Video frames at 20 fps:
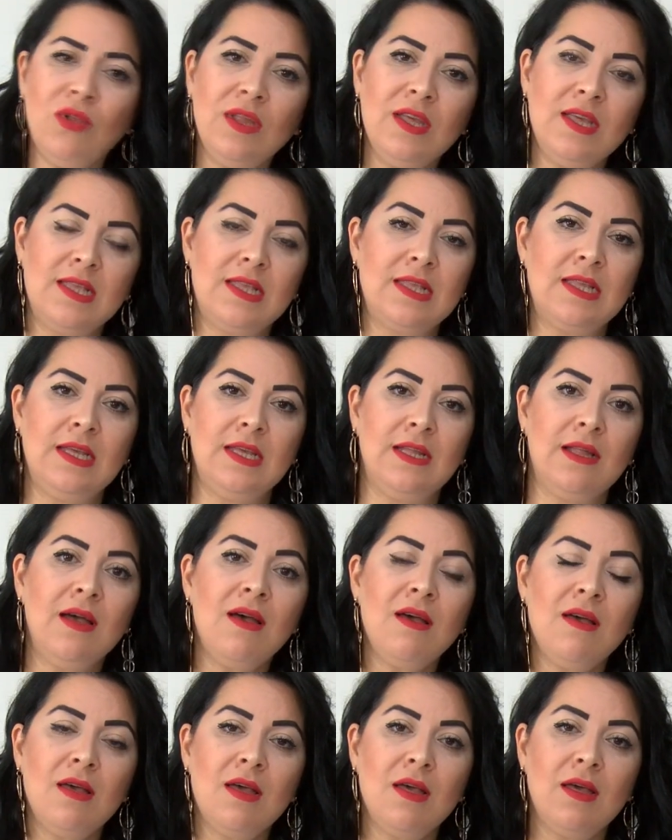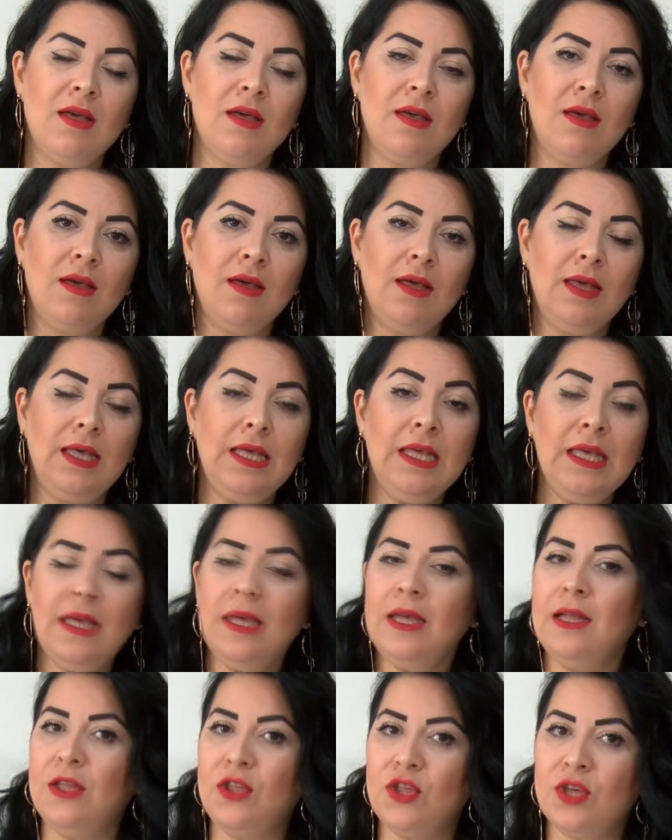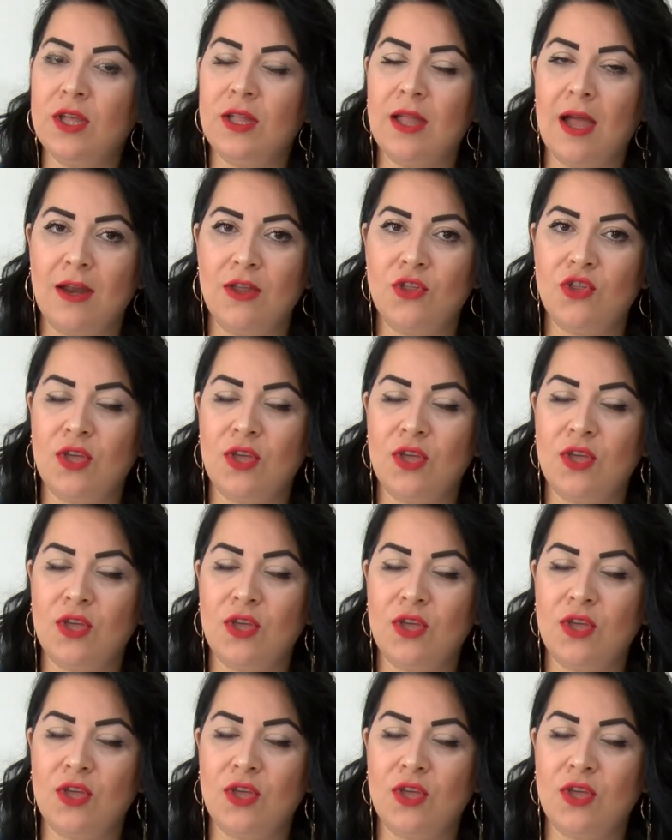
Dolayısıyla e, iyi ilişkiler